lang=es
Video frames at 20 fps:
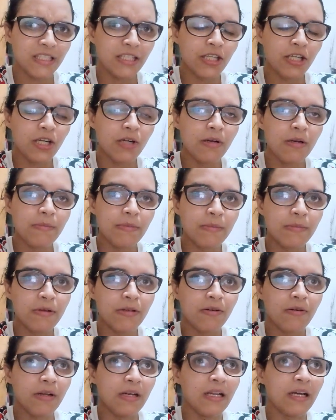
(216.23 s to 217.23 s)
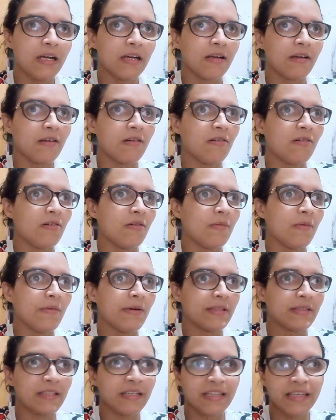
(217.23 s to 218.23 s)
quiero ver primero, ¿verdad? Cómo
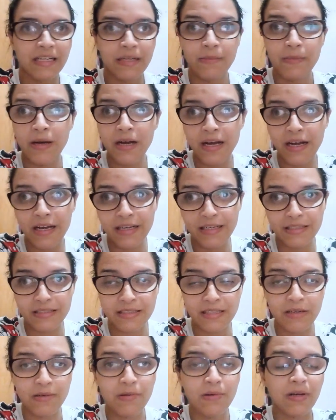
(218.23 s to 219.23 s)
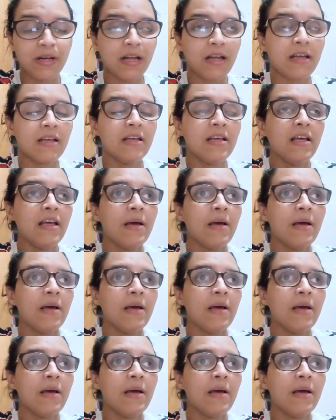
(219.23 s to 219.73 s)
va a estar el clima a esa hora